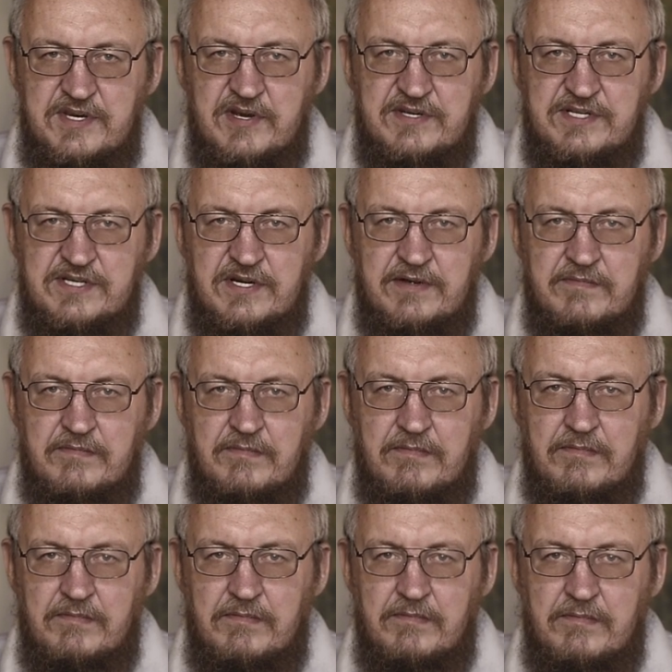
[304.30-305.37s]
тексты
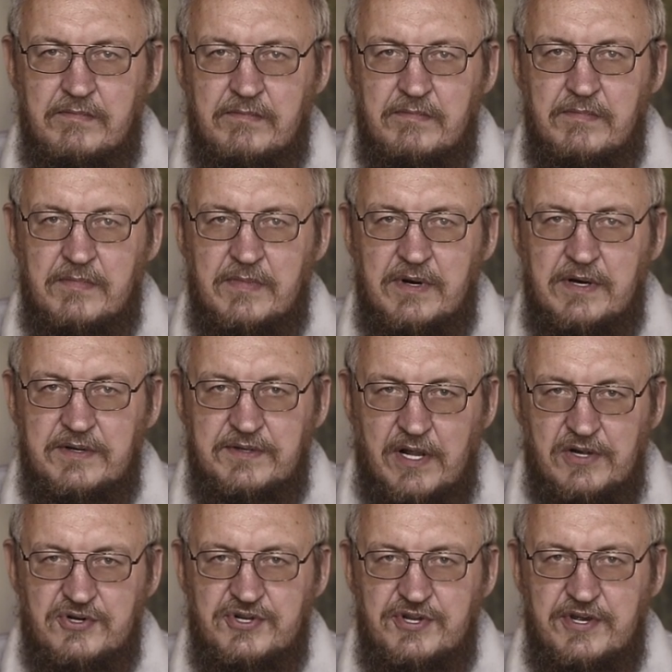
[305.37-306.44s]

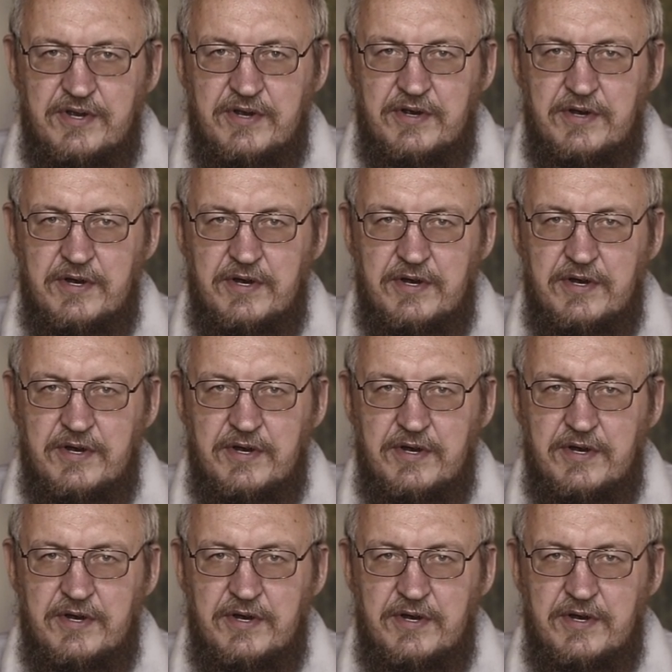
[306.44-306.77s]
должны